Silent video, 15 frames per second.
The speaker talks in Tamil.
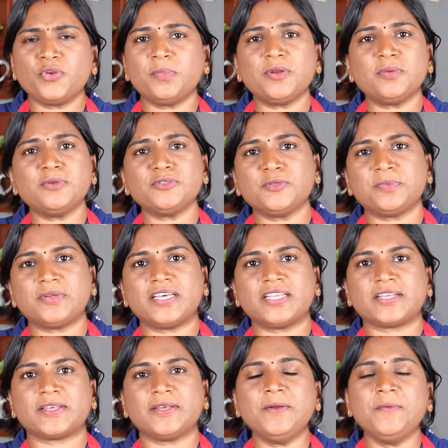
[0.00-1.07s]
ரொம்ப ரொம்ப
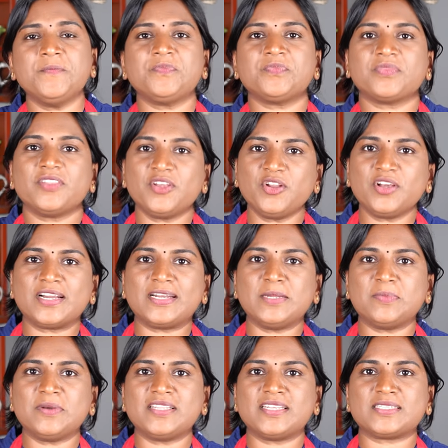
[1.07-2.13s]
சூப்பராக இருக்குது நீங்களும்
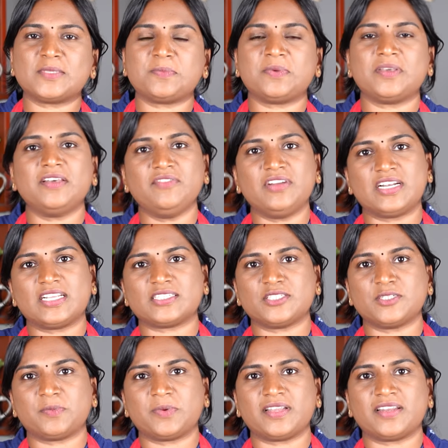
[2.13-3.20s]
கண்டிப்பாக இந்த ரெசிப்பியை வீட்டில்
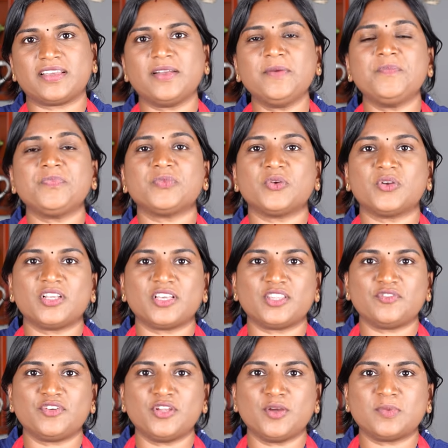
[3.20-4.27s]
செஞ்சு பாருங்கள் உங்களுக்கு
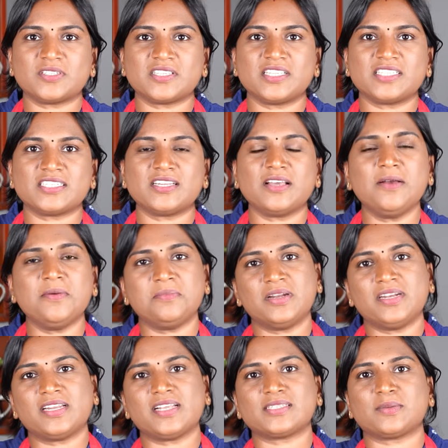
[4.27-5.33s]
இந்த வீடியோ பிடிச்சிருந்துச்சுன்னா
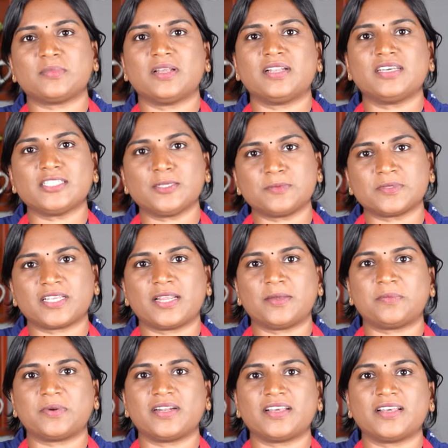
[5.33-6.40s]
மெட்ராஸ் சமையலுக்கு
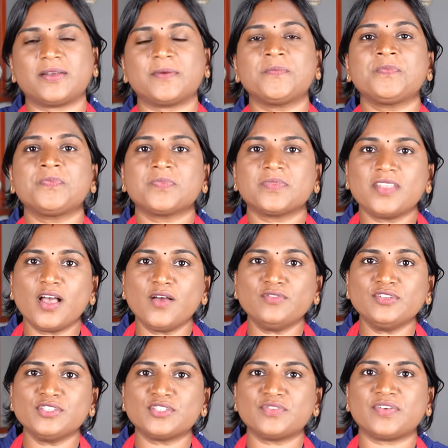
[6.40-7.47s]
சப்ஸ்கிரைப் பண்ணுங்கள்
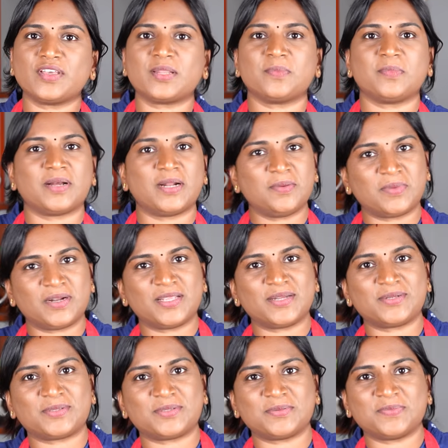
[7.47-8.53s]
நாவின் சுவை எறும்புகள்
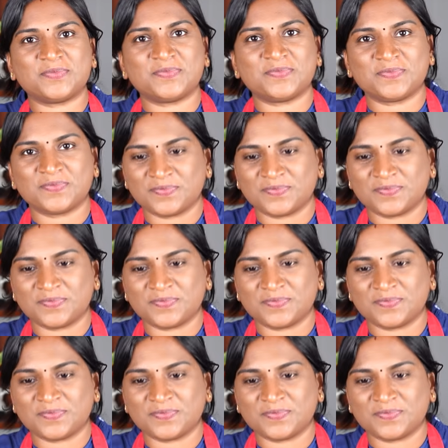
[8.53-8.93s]
மலரட்டும்